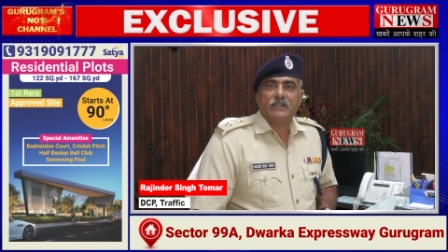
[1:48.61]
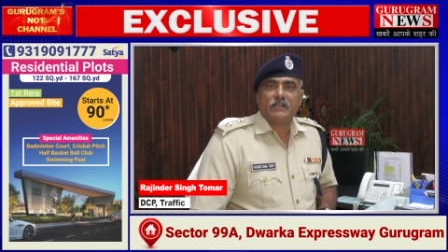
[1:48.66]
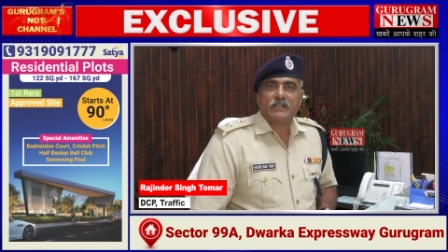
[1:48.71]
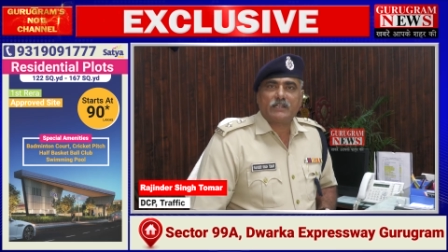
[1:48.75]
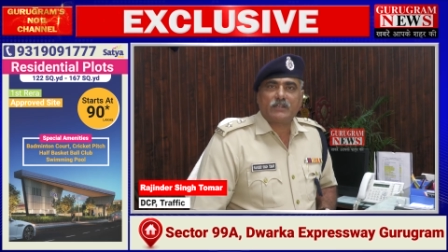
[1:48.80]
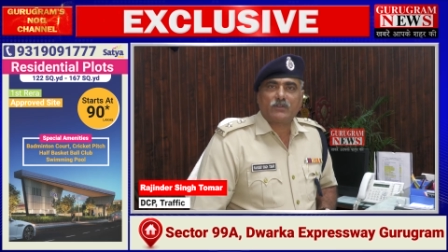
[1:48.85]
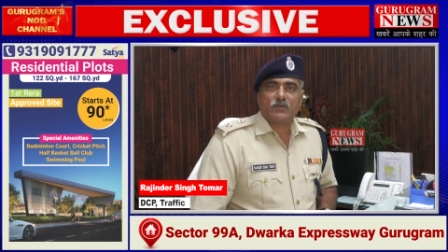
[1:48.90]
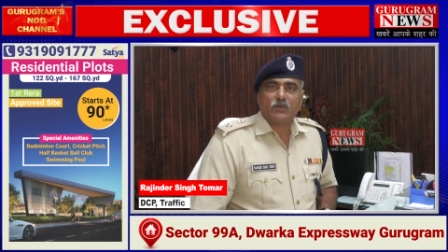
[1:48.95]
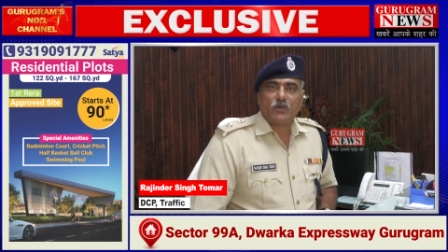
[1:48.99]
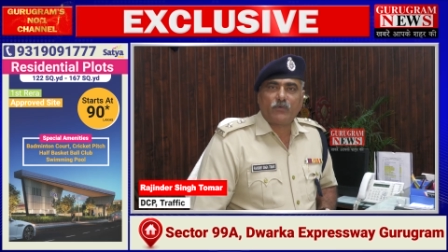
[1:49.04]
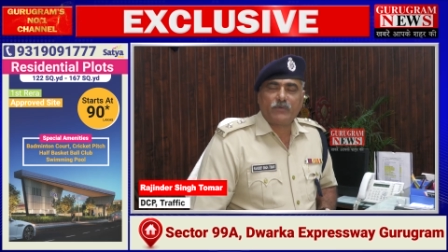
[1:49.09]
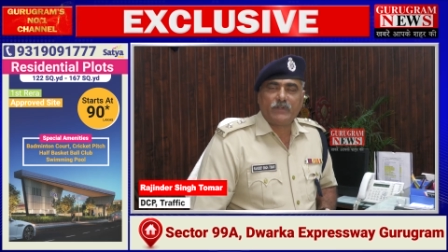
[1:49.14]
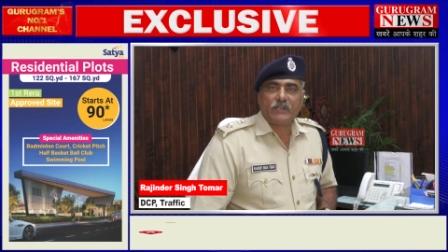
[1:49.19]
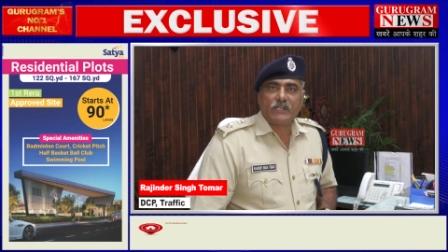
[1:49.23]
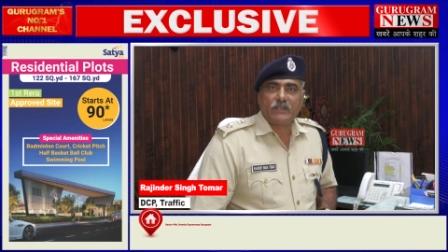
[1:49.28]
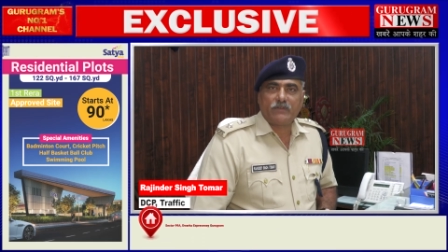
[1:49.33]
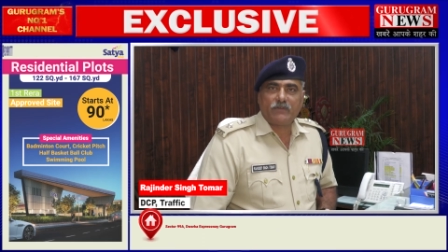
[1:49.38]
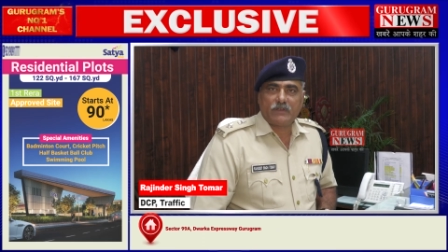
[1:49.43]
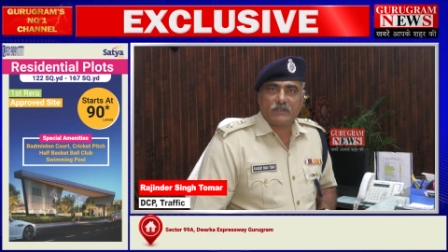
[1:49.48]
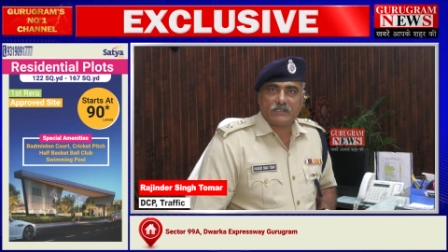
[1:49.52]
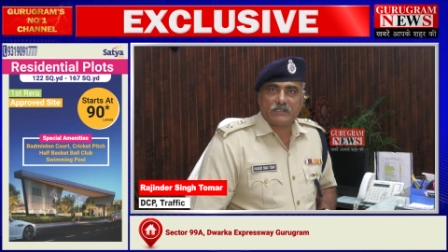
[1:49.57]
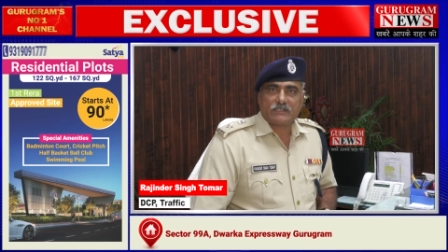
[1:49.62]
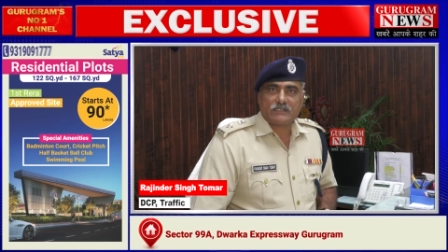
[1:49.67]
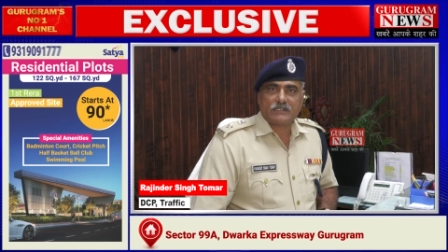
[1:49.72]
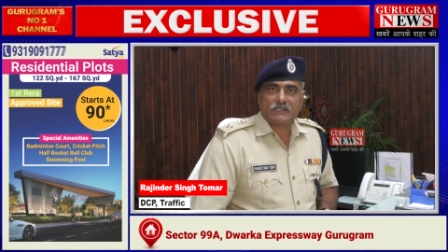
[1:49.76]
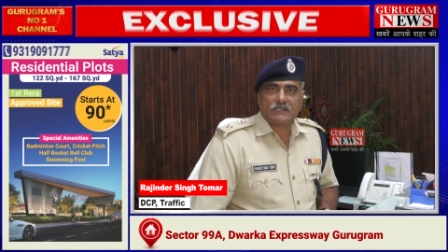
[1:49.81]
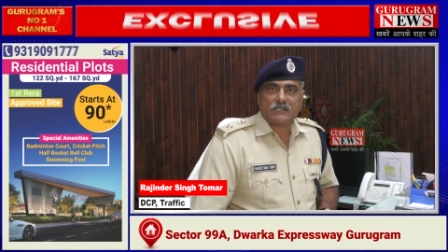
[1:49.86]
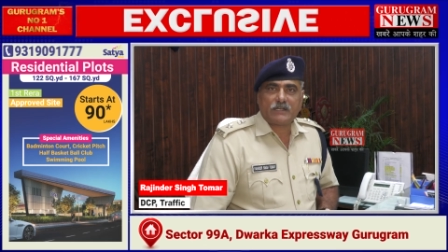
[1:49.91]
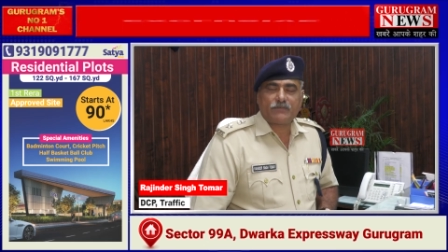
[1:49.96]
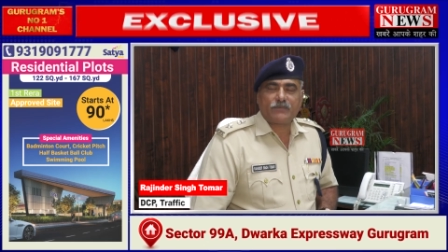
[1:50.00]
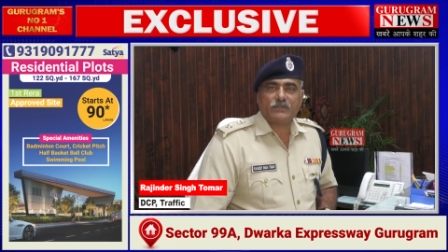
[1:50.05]
लेकिन कोविड की वजह
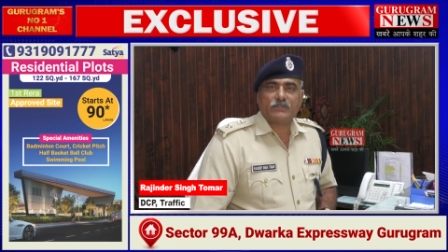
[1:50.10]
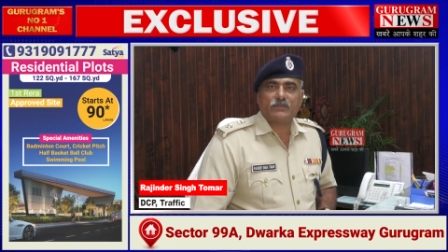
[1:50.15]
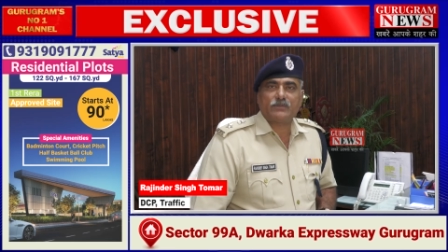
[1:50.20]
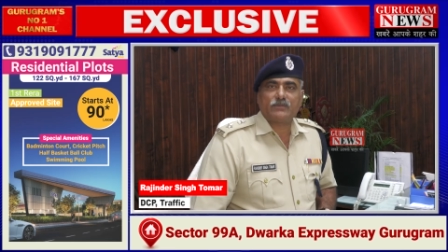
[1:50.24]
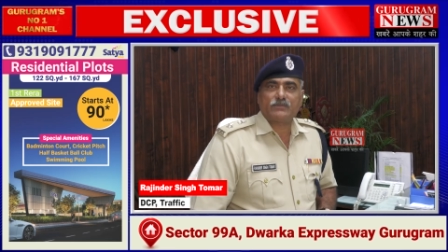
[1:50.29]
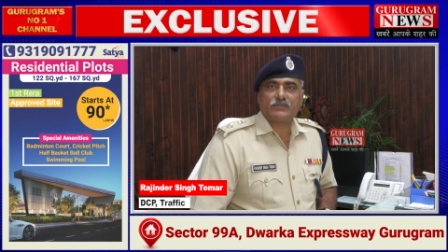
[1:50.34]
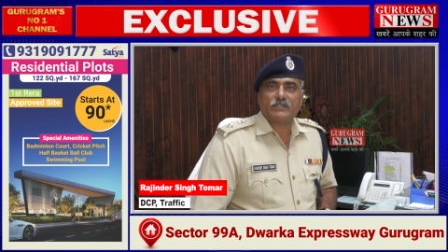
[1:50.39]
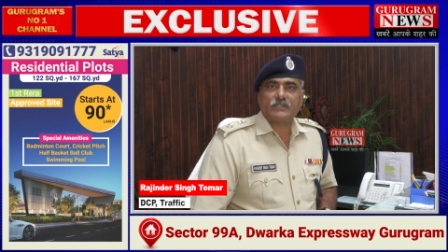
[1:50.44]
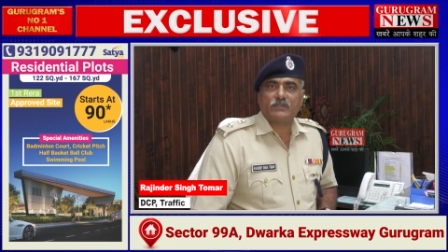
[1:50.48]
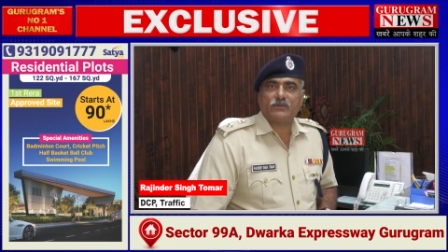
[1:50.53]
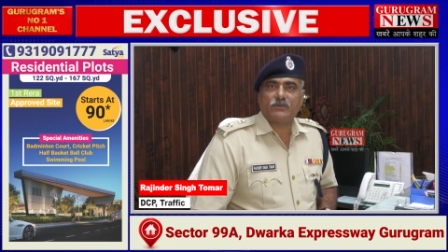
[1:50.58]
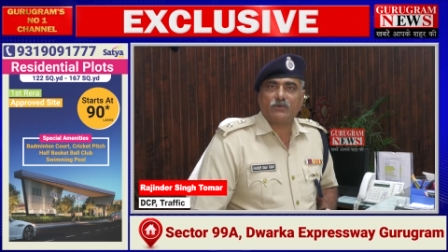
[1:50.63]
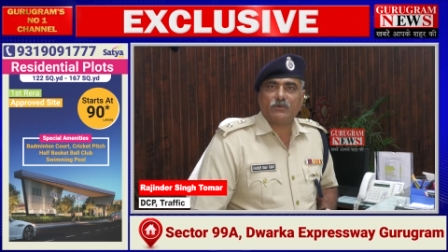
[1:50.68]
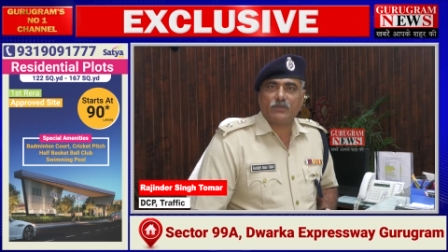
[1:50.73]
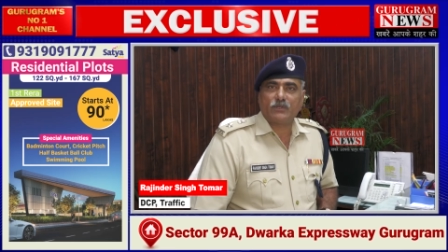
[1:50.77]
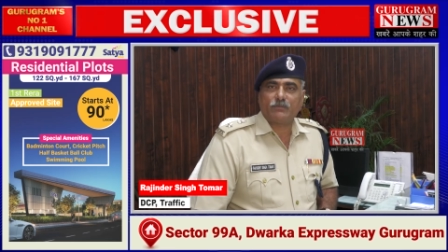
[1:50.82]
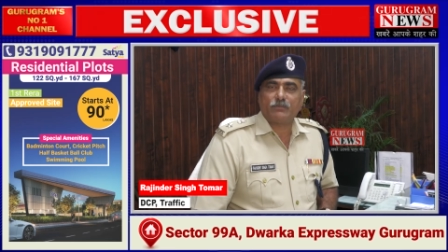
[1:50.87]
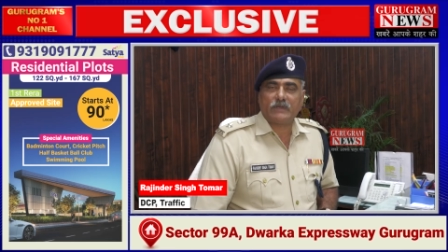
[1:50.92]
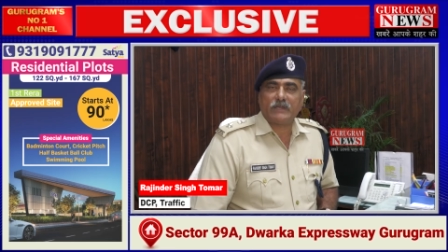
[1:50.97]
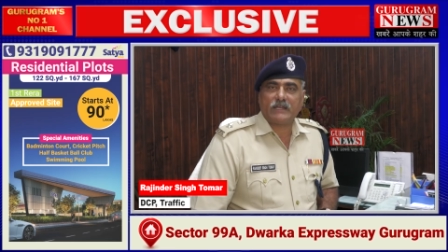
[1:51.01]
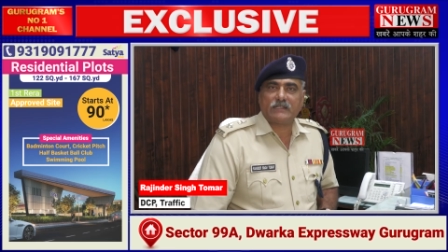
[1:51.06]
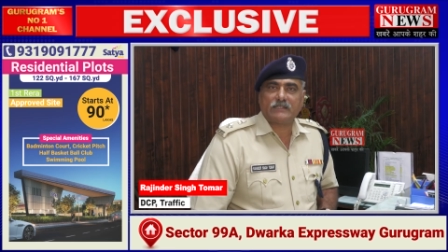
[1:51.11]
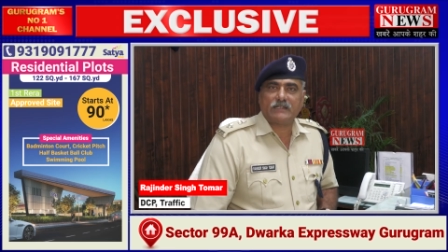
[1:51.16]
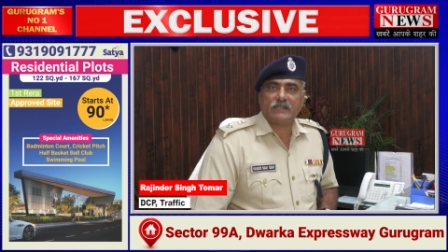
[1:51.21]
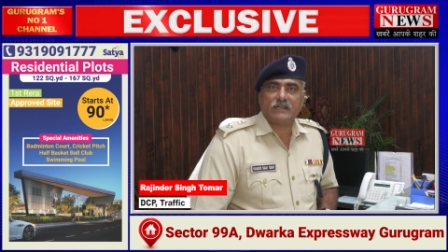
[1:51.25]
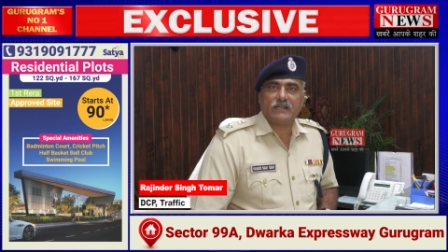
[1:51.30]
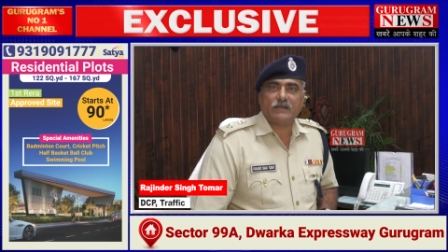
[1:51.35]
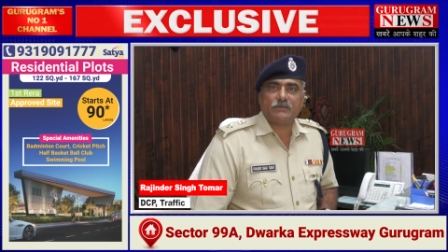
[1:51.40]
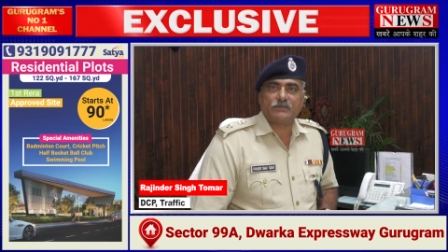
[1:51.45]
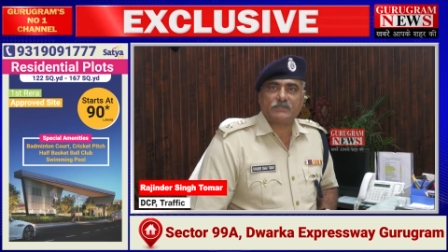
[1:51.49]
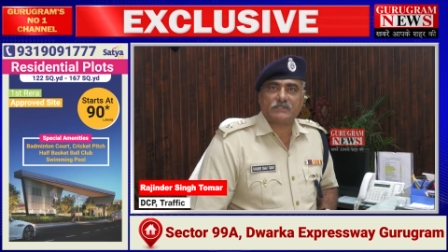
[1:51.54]
से काफ़ी दिनों से ये हो नहीं पाया था
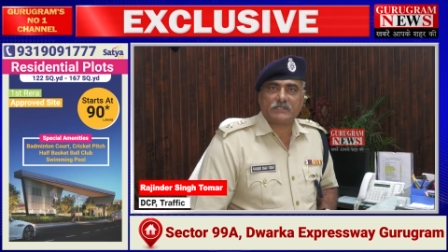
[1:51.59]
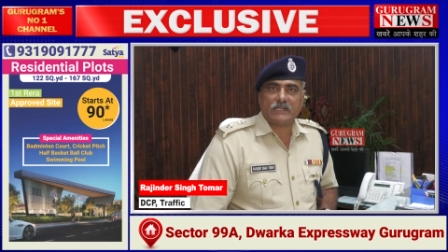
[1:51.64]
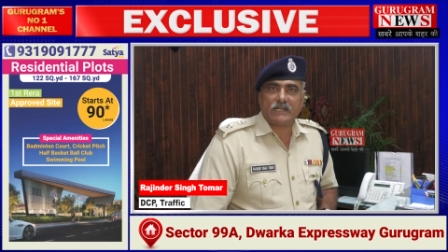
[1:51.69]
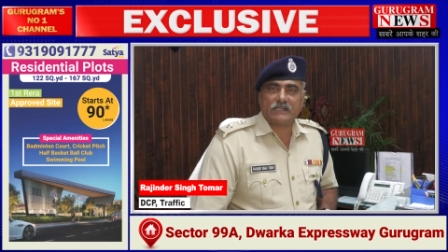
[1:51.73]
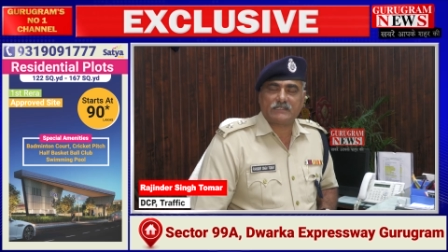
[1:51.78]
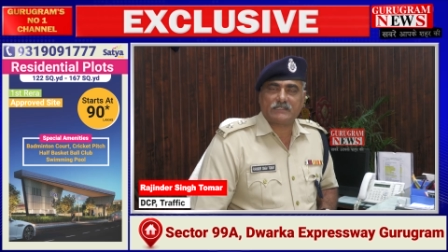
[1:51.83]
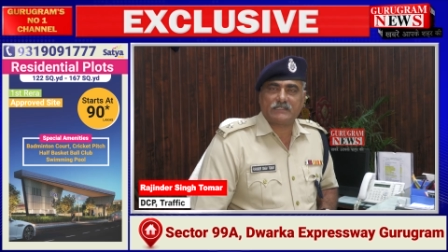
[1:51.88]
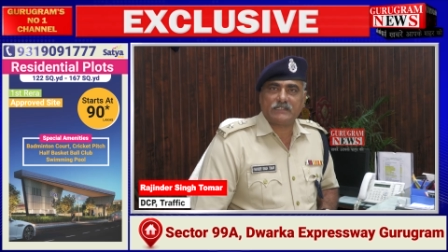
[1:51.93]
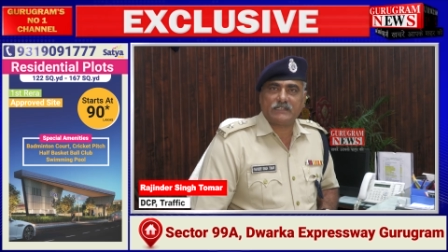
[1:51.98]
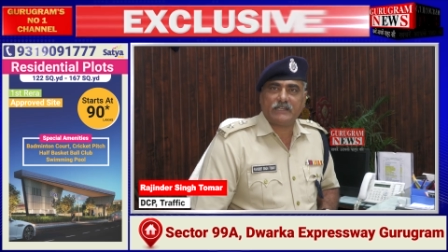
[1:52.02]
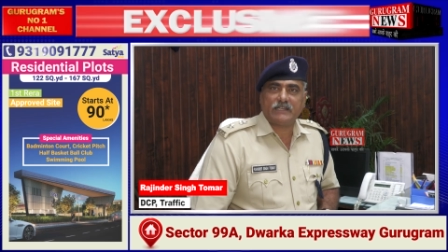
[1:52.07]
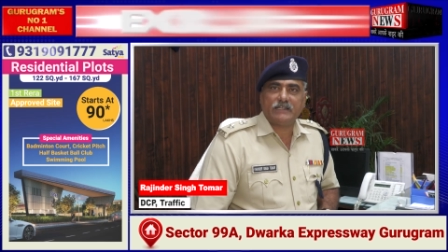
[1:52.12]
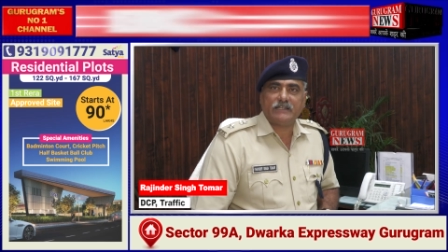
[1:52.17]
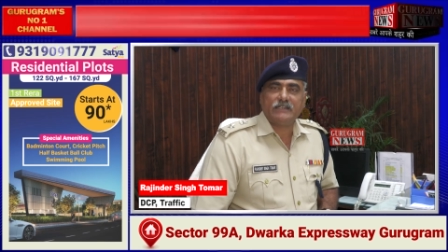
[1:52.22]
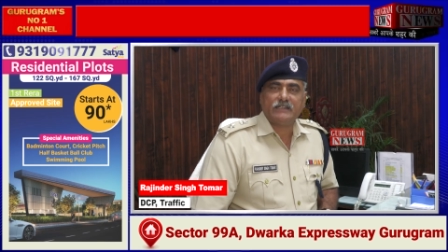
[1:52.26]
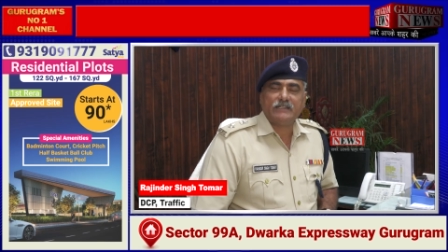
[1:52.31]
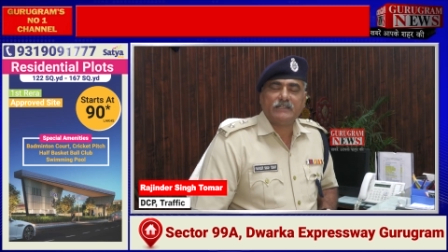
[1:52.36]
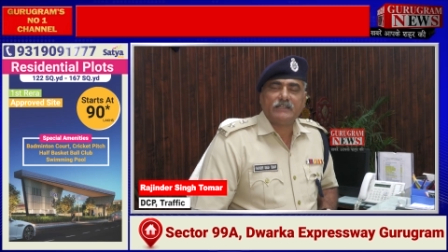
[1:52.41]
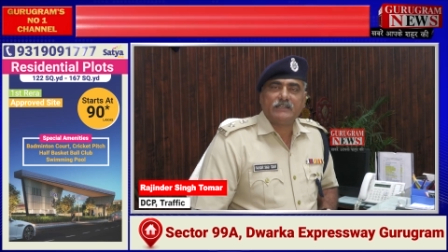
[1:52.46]
अब स्टार्ट किया है